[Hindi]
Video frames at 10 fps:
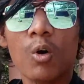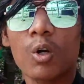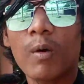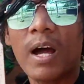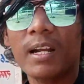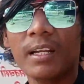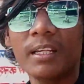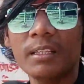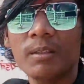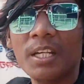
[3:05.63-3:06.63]
और वहाँ
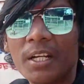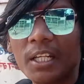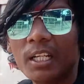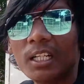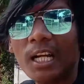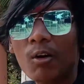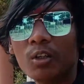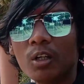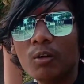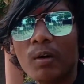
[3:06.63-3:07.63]
रही टिकट
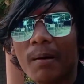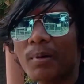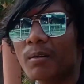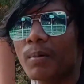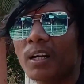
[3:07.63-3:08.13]
काउंटर वहाँ पर